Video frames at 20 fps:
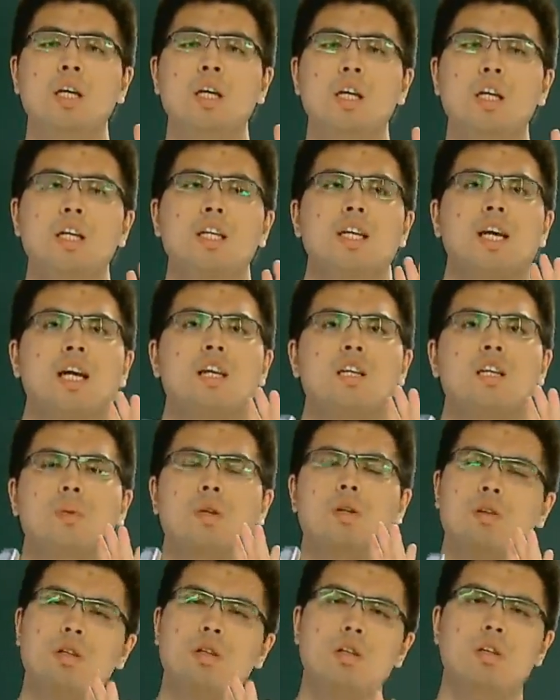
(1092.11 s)
一开始没
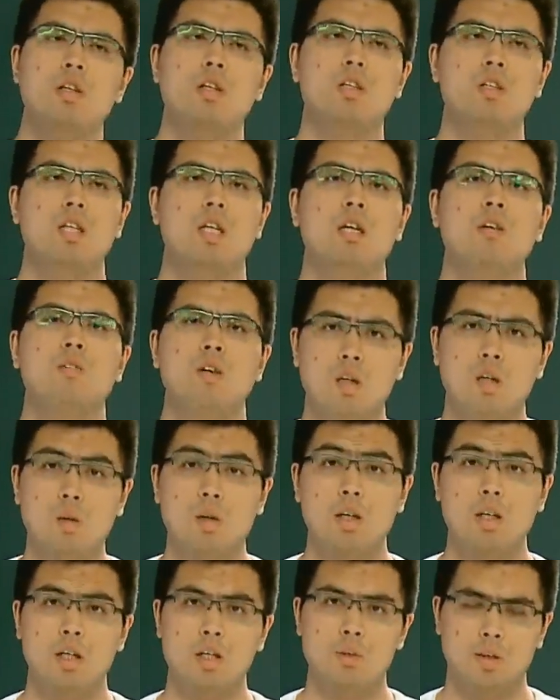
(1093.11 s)
有任何的想法的话，
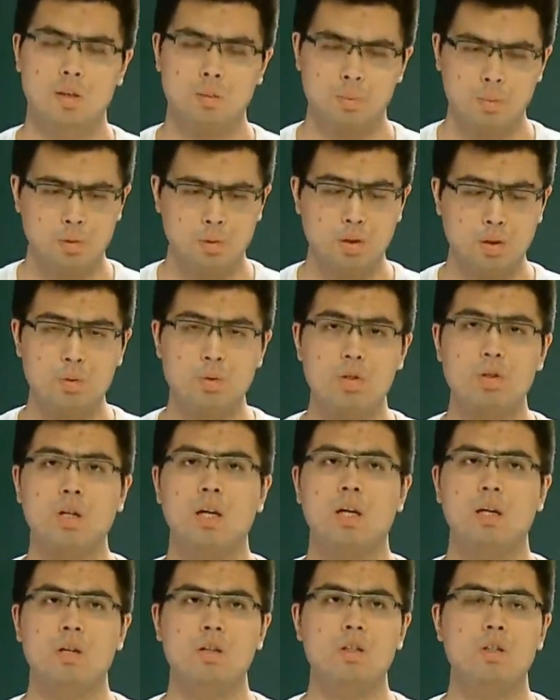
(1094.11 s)
可以怎么不断去
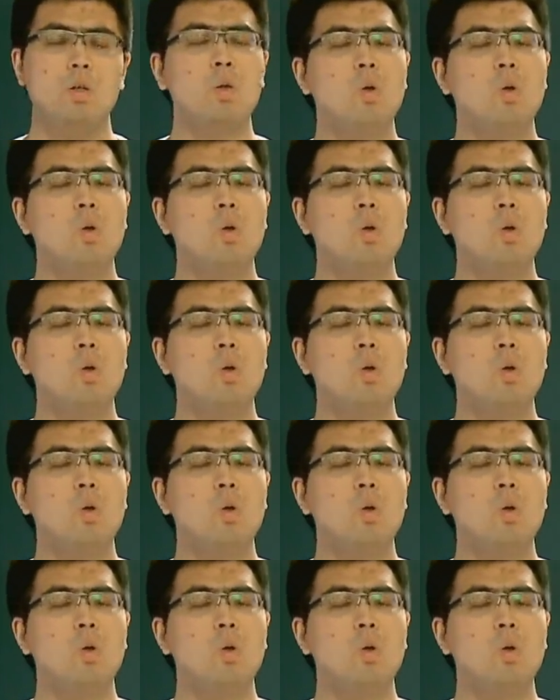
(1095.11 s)
尝试，